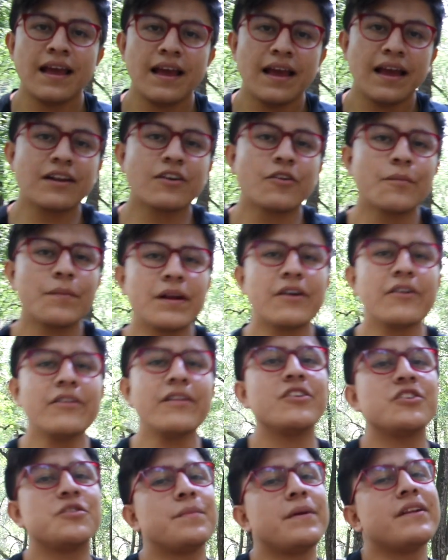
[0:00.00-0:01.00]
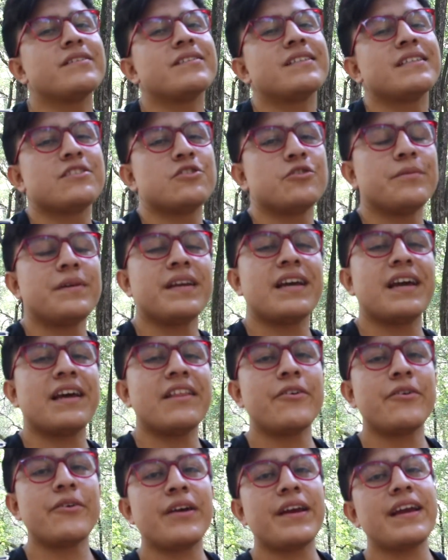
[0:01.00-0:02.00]
El complejo de Los Pinos está
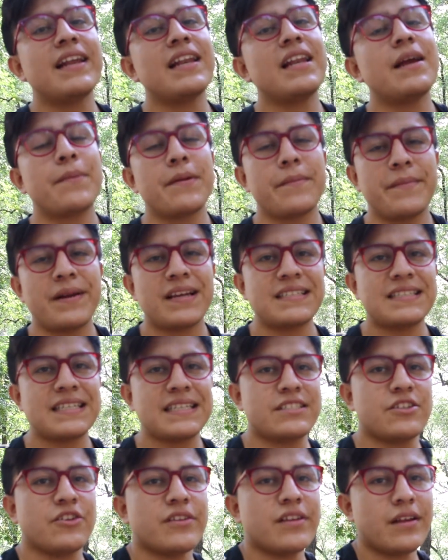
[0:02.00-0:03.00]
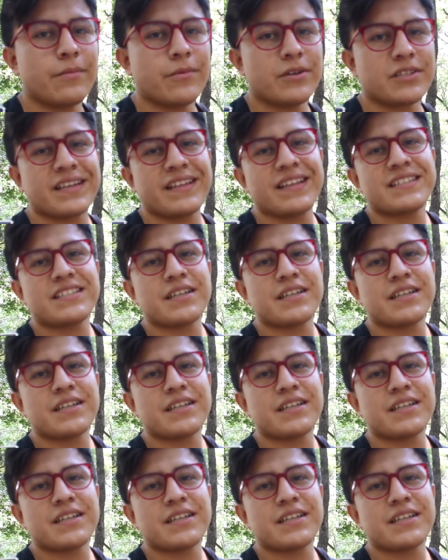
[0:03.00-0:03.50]
ubicado en la primera sección del bosque de